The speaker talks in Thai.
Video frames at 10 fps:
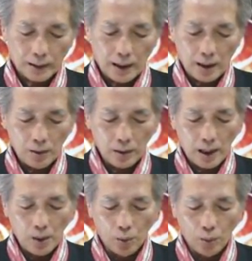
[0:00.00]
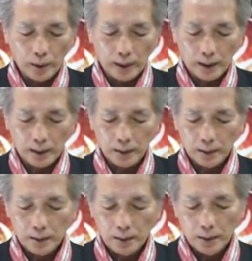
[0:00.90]
ดาวราหูเนี่ย
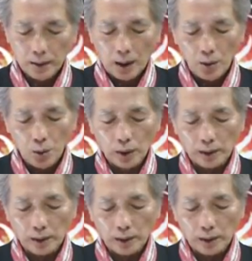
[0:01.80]
เขาอยู่ใน